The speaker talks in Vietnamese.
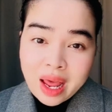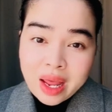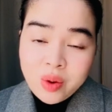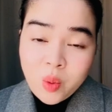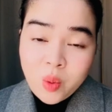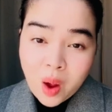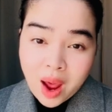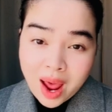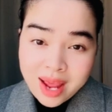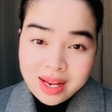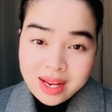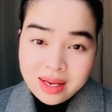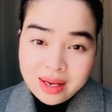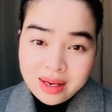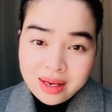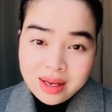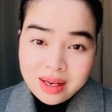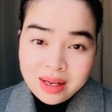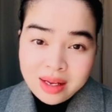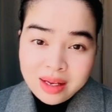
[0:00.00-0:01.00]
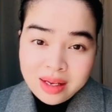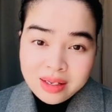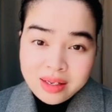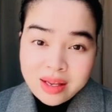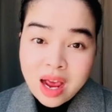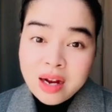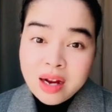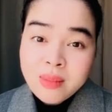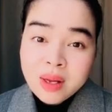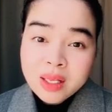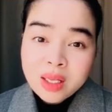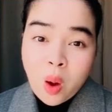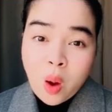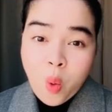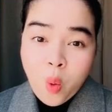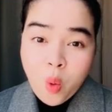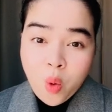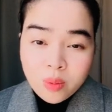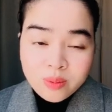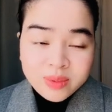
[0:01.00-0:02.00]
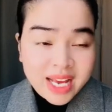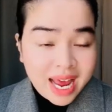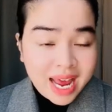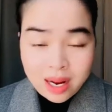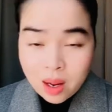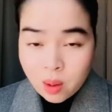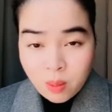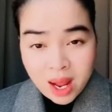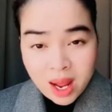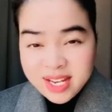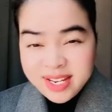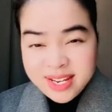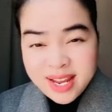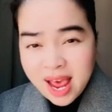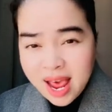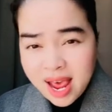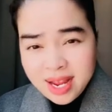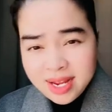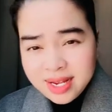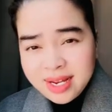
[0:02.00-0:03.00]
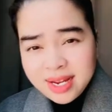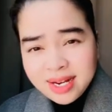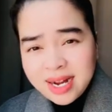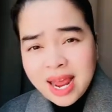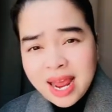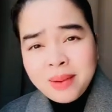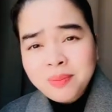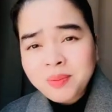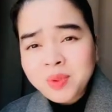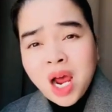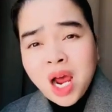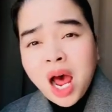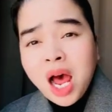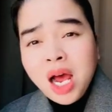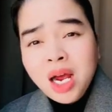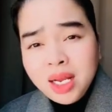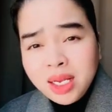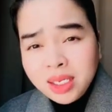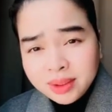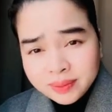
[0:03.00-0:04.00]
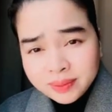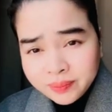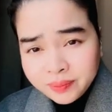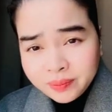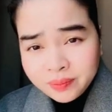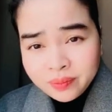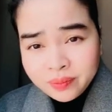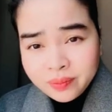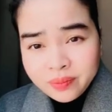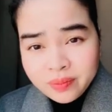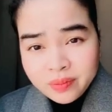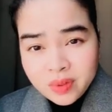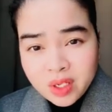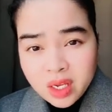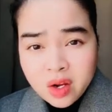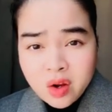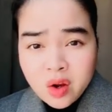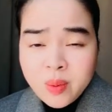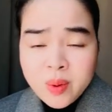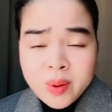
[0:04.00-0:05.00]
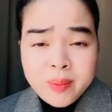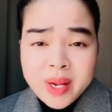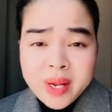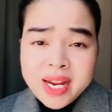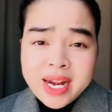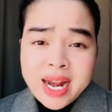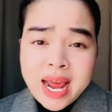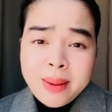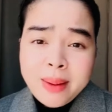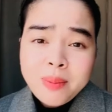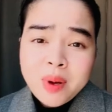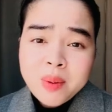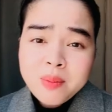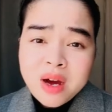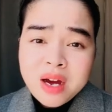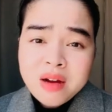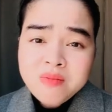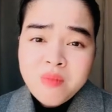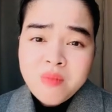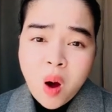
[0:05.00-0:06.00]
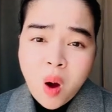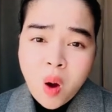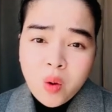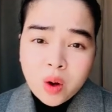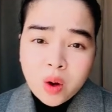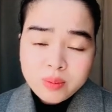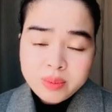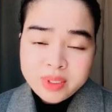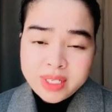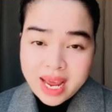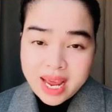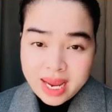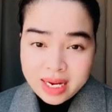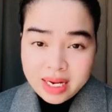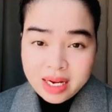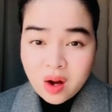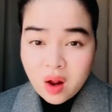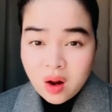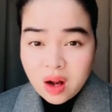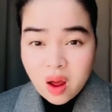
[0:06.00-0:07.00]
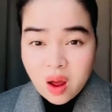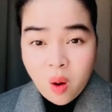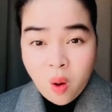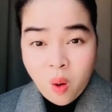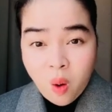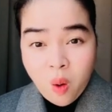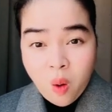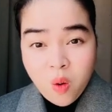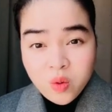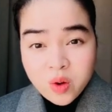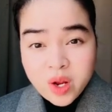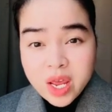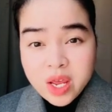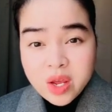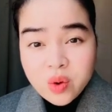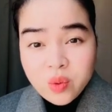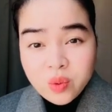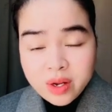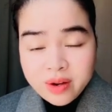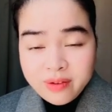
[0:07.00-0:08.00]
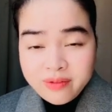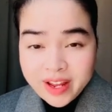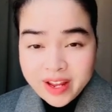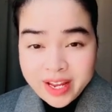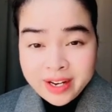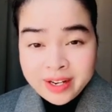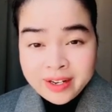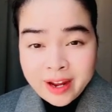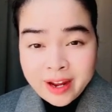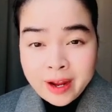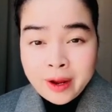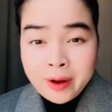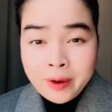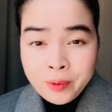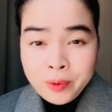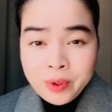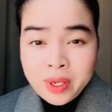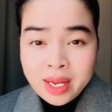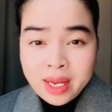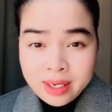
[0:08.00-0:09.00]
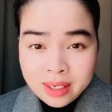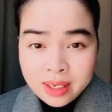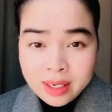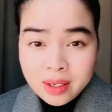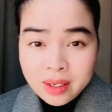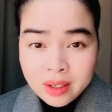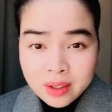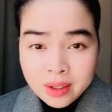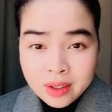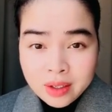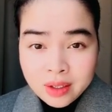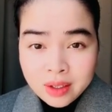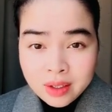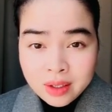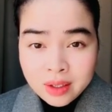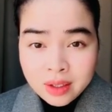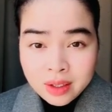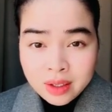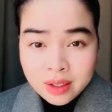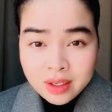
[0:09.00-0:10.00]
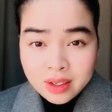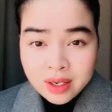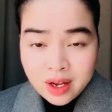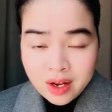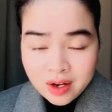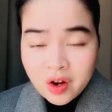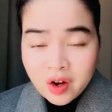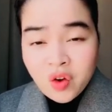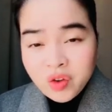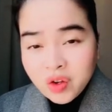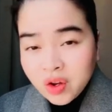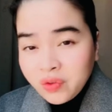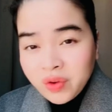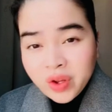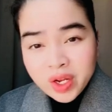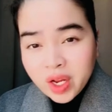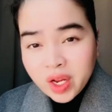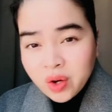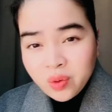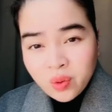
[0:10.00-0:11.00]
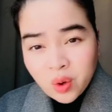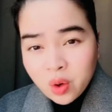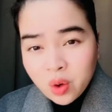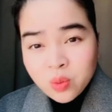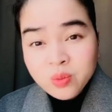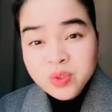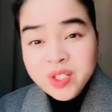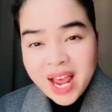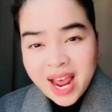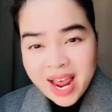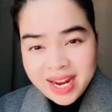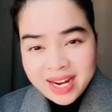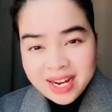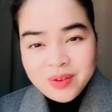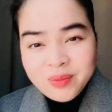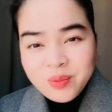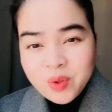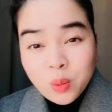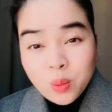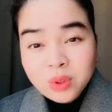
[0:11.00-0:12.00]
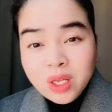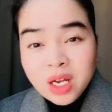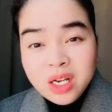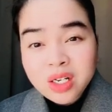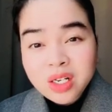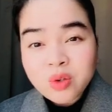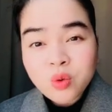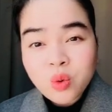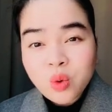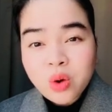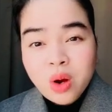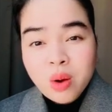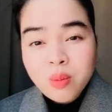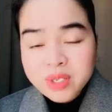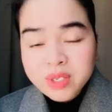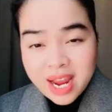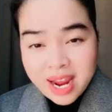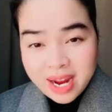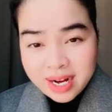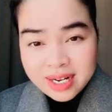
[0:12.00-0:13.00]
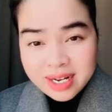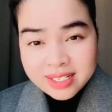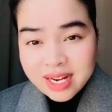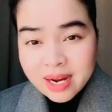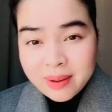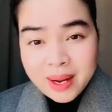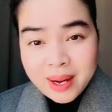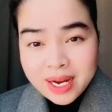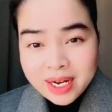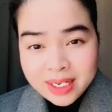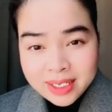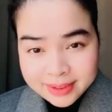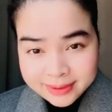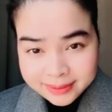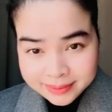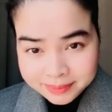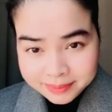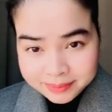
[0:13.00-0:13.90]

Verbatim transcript: hải ngoại dân mà thù cộng sản không ai về việt nam trơn á chỉ có muốn mấy cái đám mà bưng bô cộng sản cái đó là hồ kiều chứ việt kiều gì đó, nói chữ việt kiều nói cũng sai không dùng từ của, của cộng sản là sai bét rồi